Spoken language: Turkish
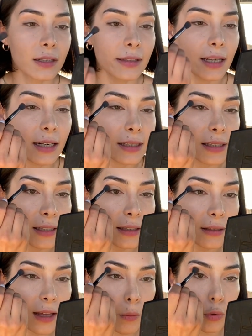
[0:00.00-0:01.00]
Neresini?
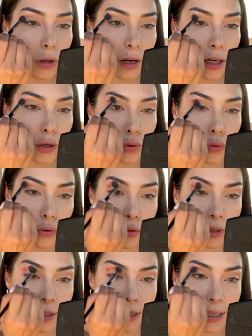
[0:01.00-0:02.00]
Tam olarak şu
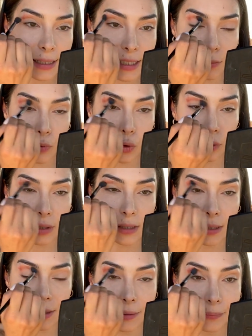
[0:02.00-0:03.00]
kesim
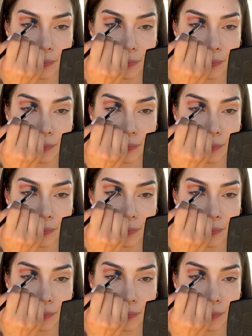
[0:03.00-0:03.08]
noktasını.